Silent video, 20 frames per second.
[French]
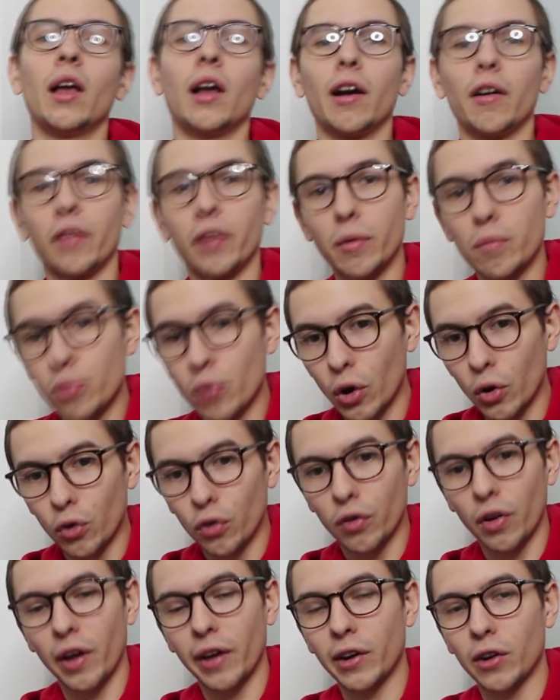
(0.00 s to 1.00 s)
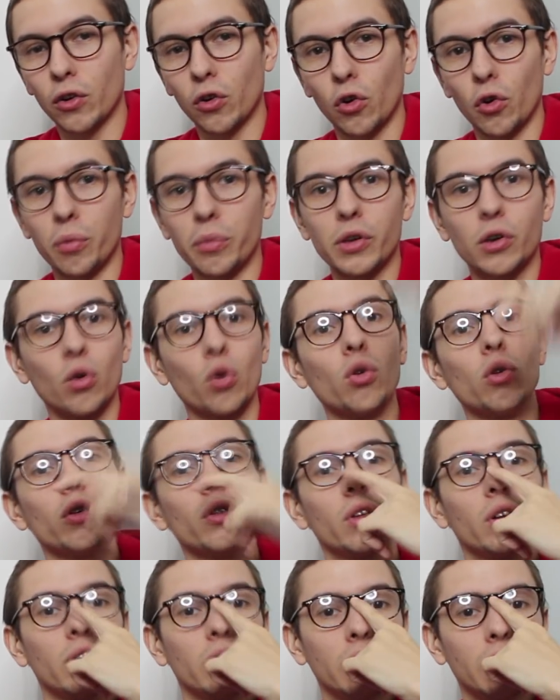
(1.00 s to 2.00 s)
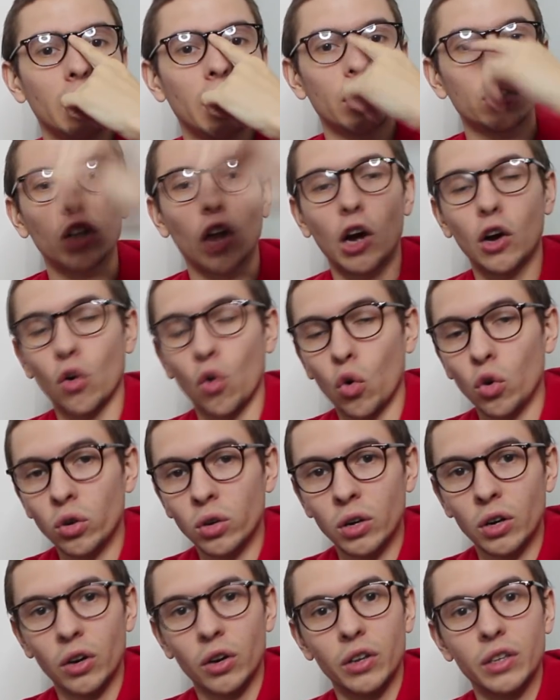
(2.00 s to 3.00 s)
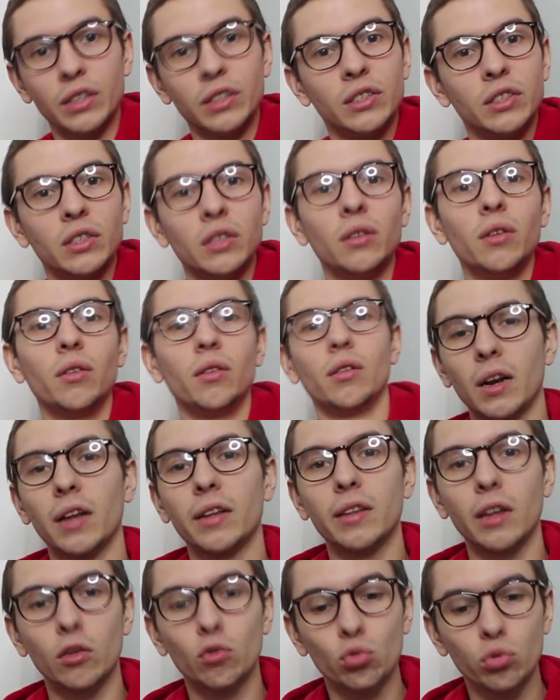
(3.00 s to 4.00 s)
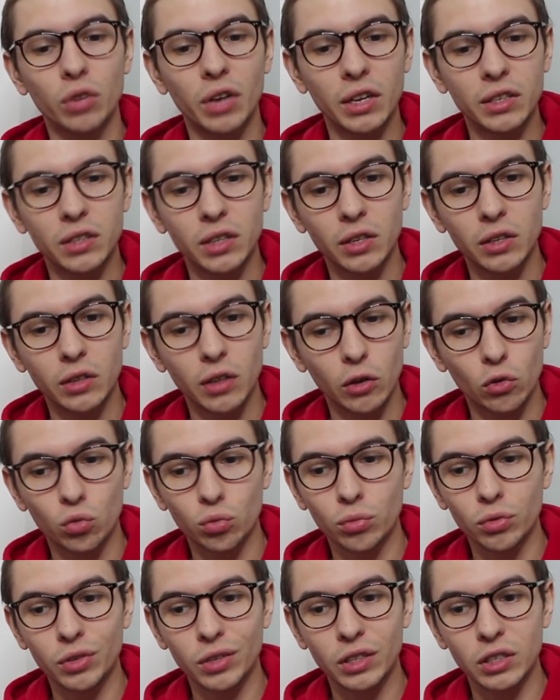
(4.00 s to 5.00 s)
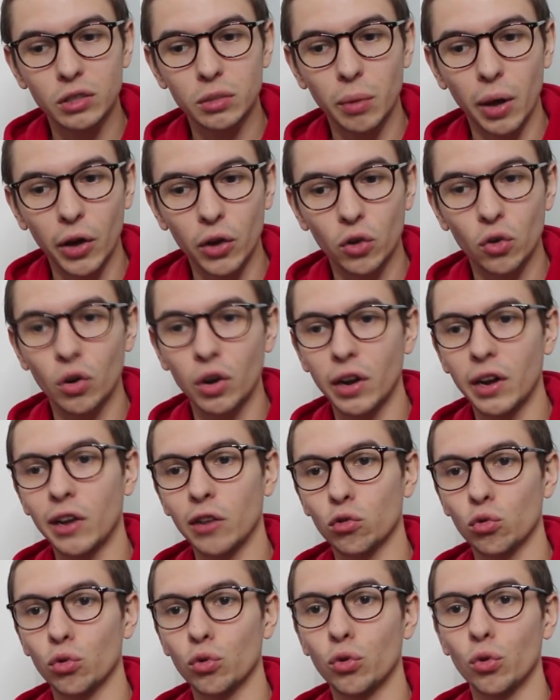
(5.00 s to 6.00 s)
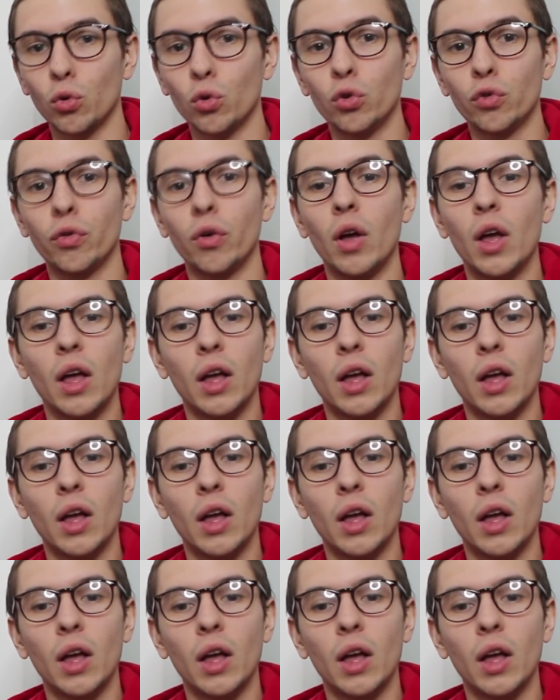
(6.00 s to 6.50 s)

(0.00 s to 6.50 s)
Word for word: Avec point levé avec le micro, il lâche un gros euh, easy. Là, t'as toute la scène, t'as tout le monde qui se met à gueuler, un truc de ouf.